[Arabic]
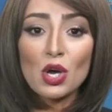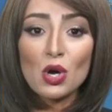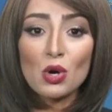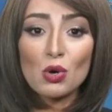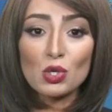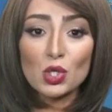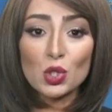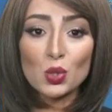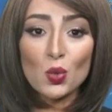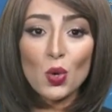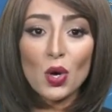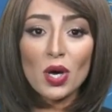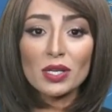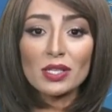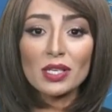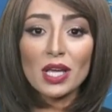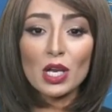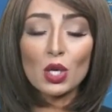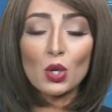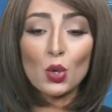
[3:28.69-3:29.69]

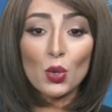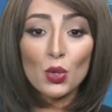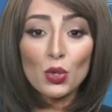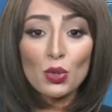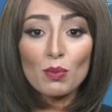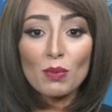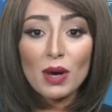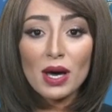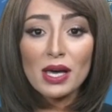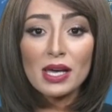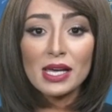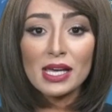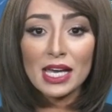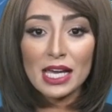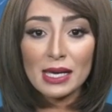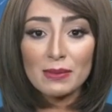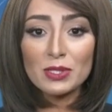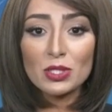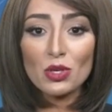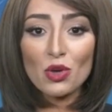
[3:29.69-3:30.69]
أسوان العظمى
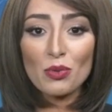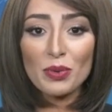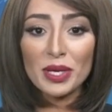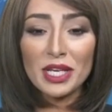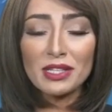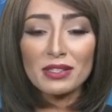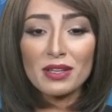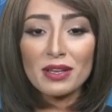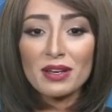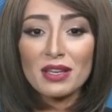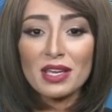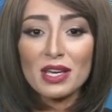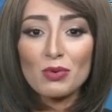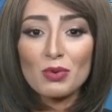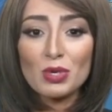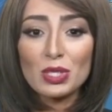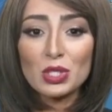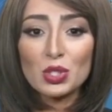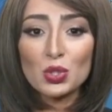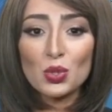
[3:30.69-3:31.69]
45 درجة
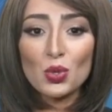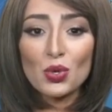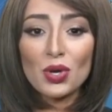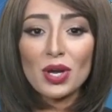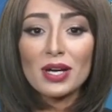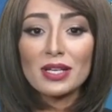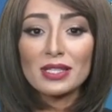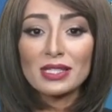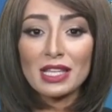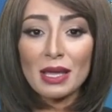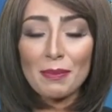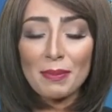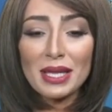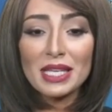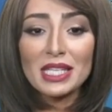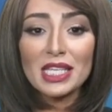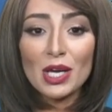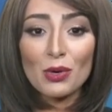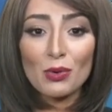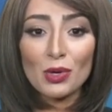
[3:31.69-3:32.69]
والصغرى
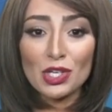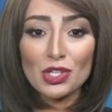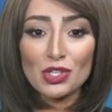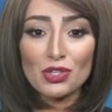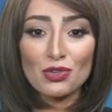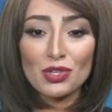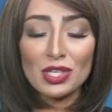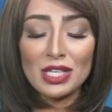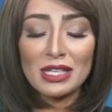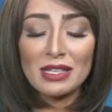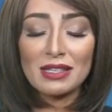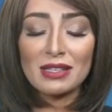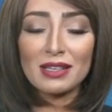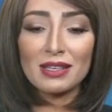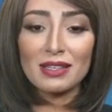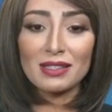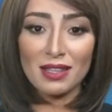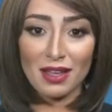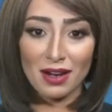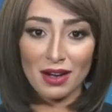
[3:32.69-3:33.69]
28
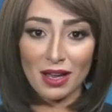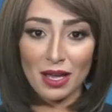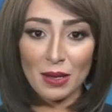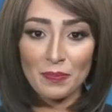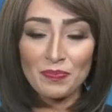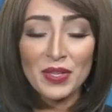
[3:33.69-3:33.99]
درجة